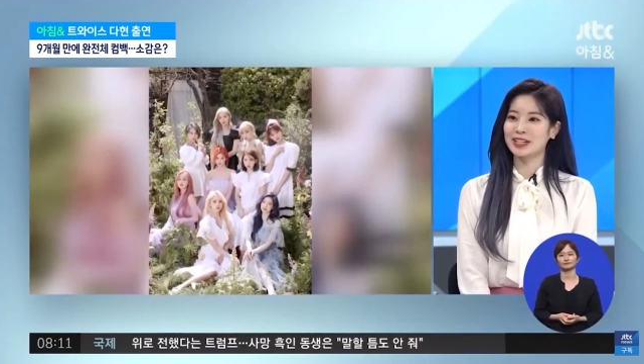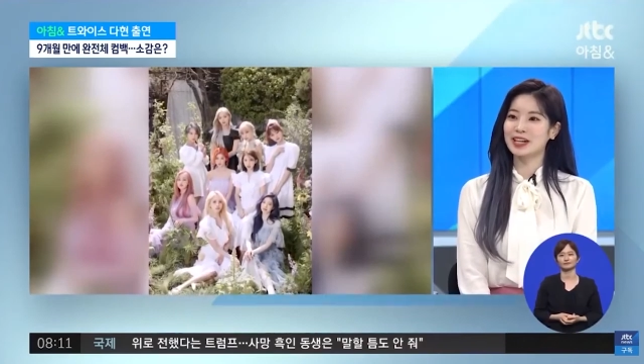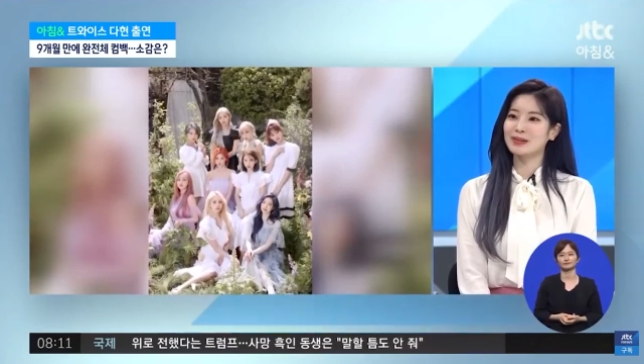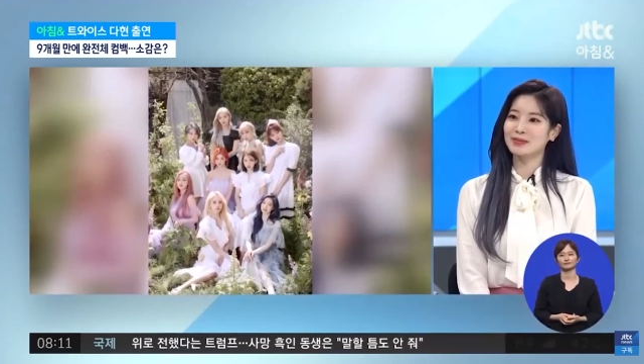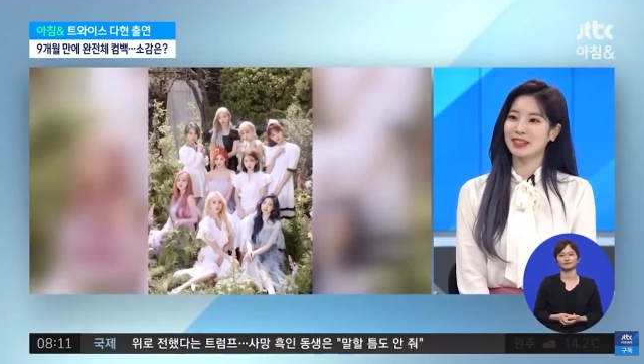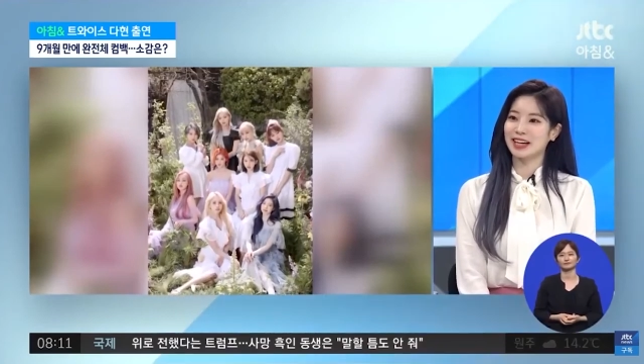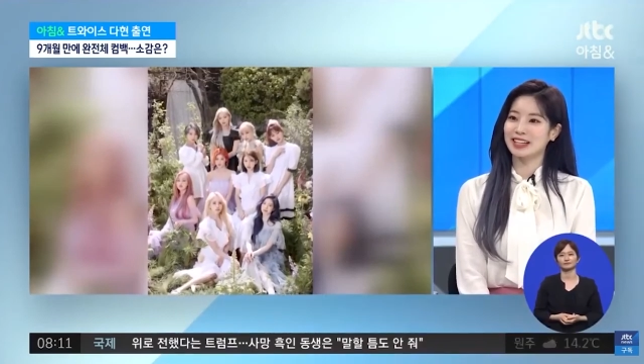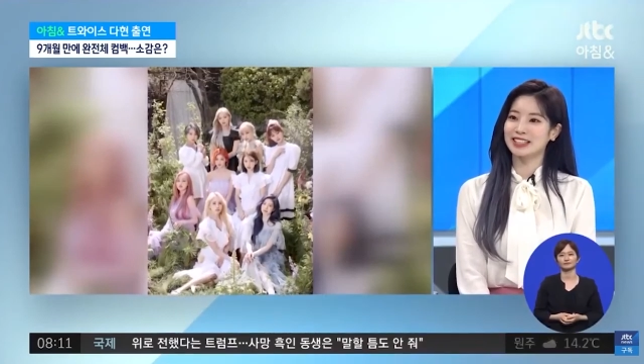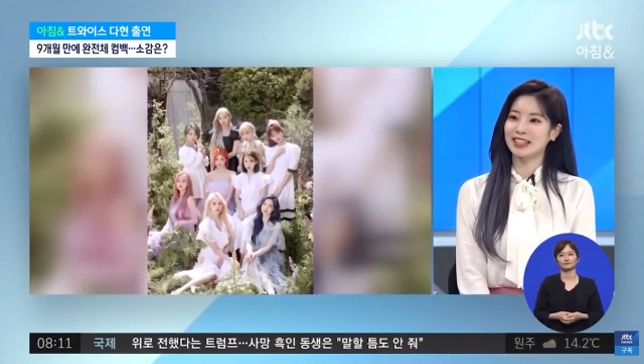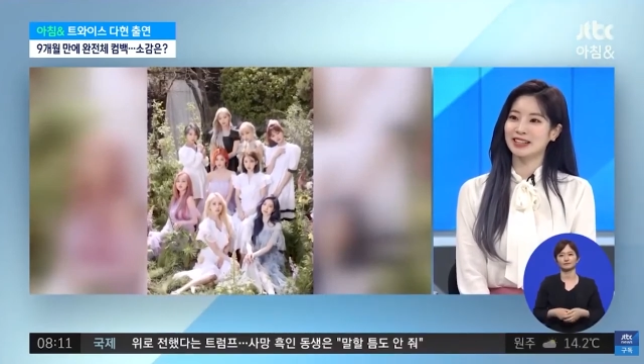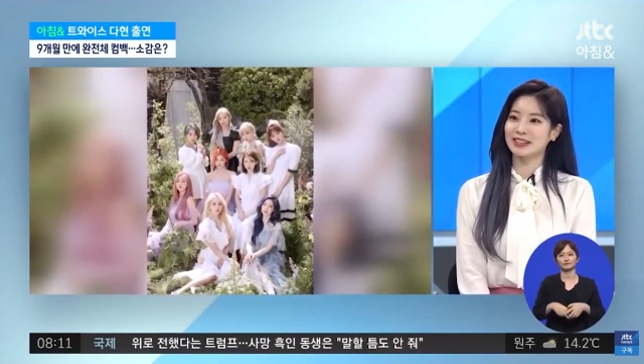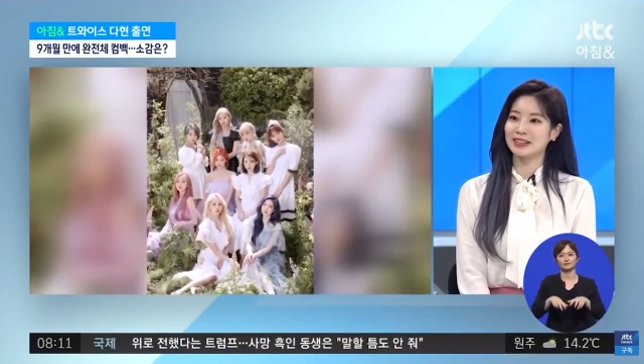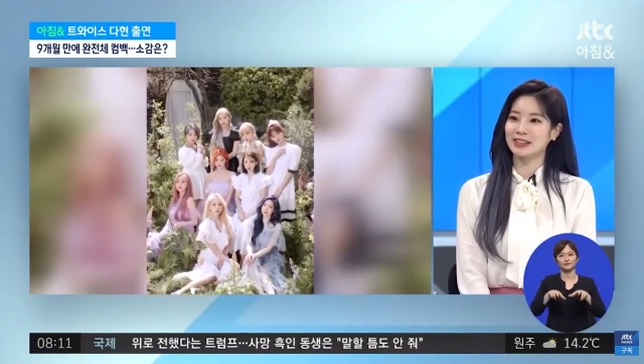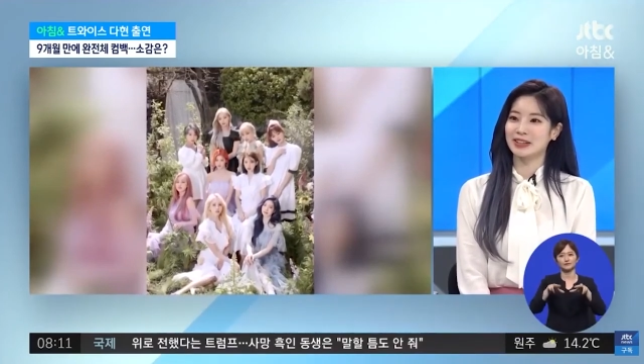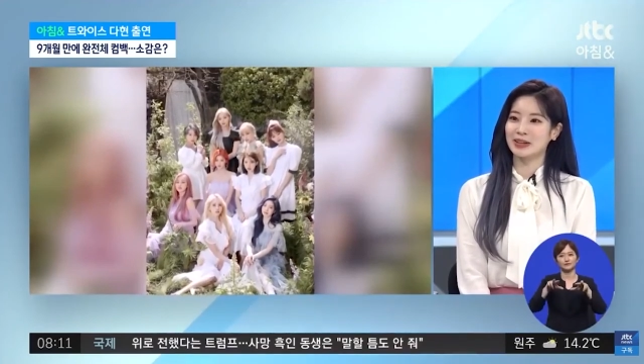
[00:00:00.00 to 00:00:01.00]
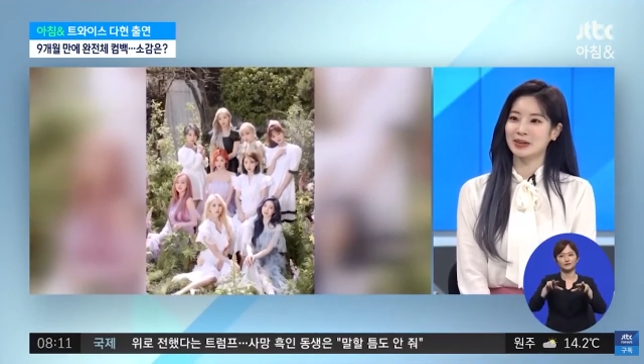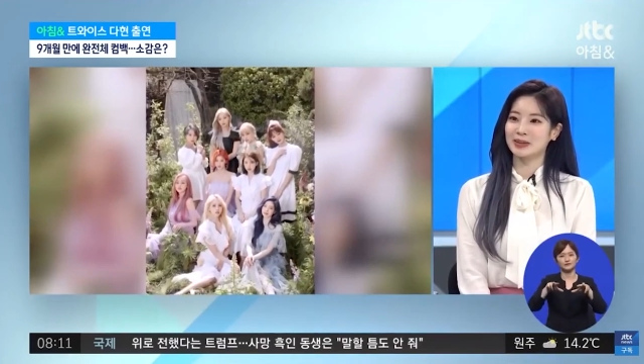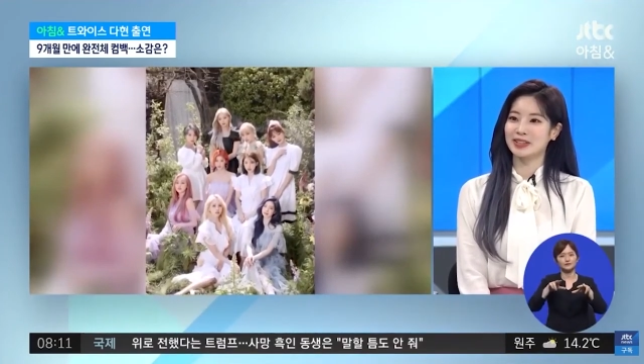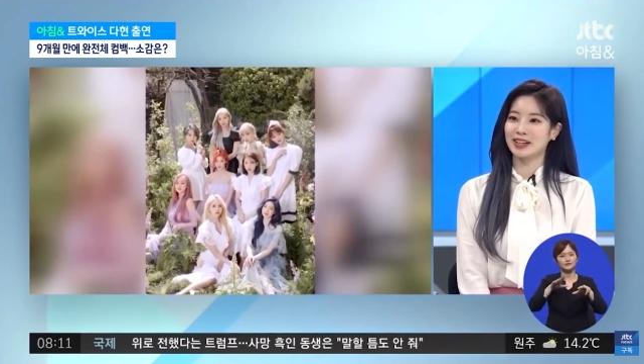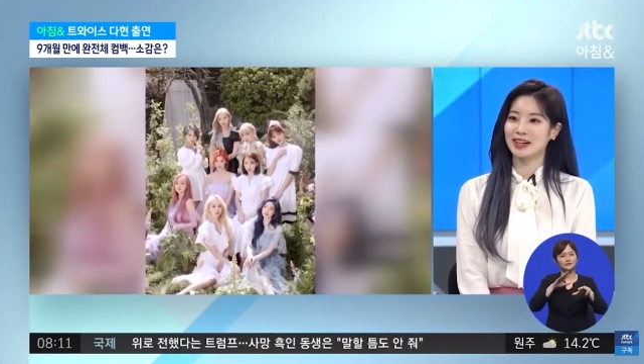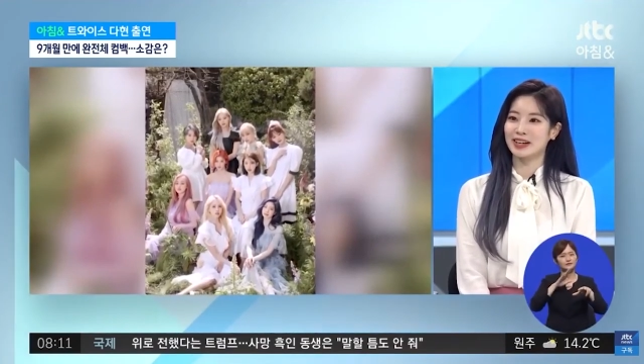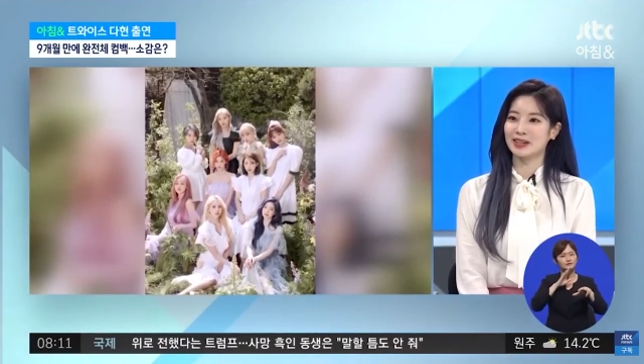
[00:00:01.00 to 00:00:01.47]
실감이 나지 않는데요. 네.
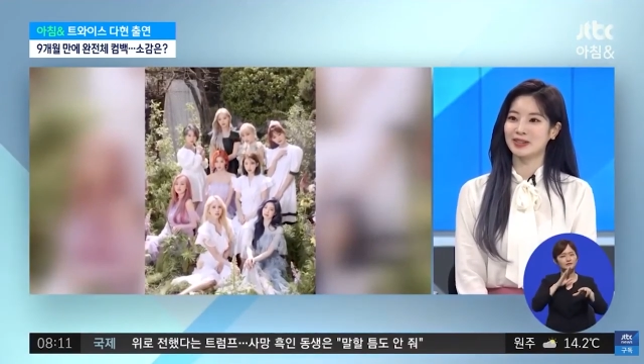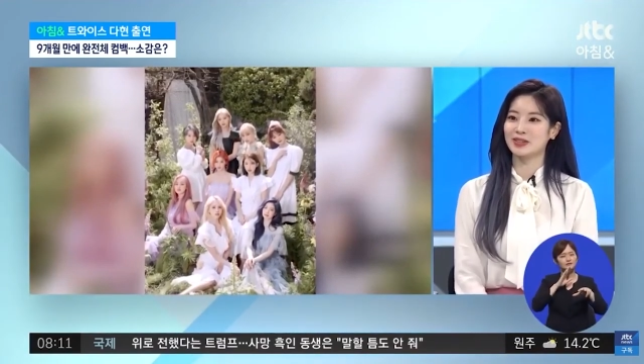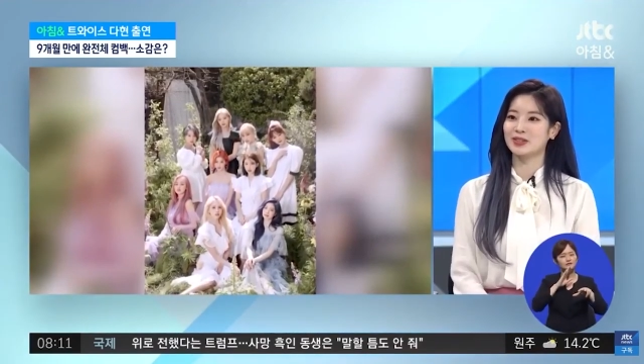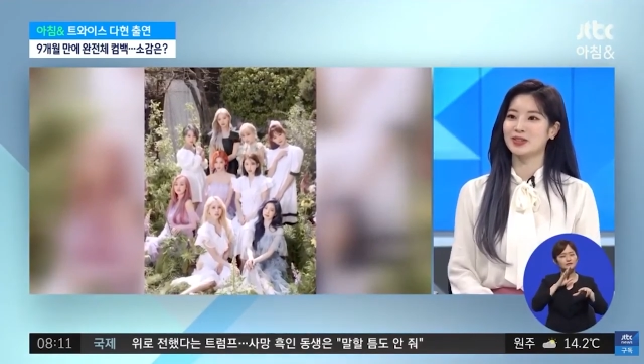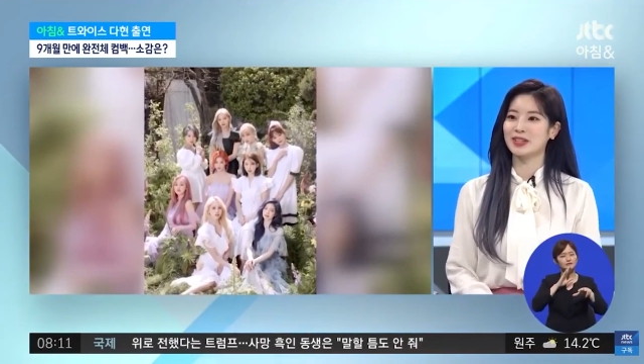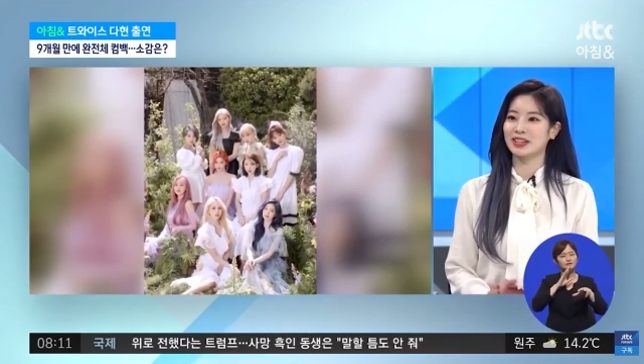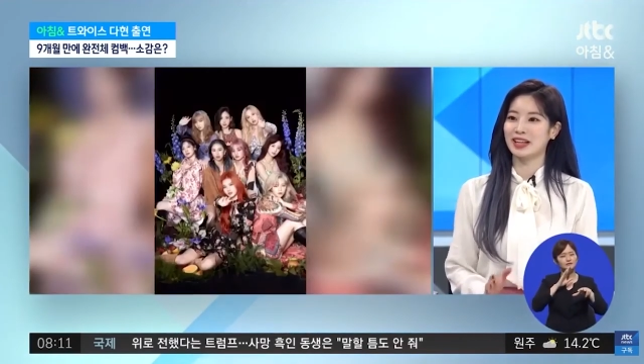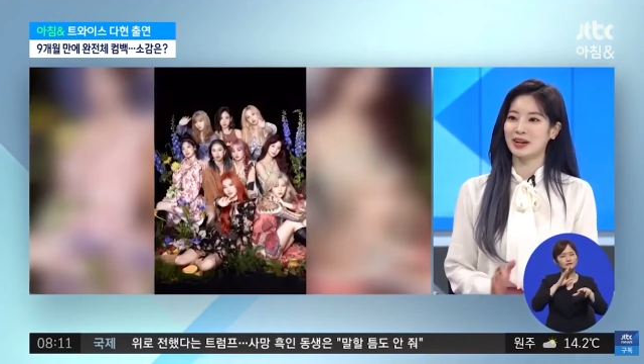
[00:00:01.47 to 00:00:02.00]
제가 뉴스에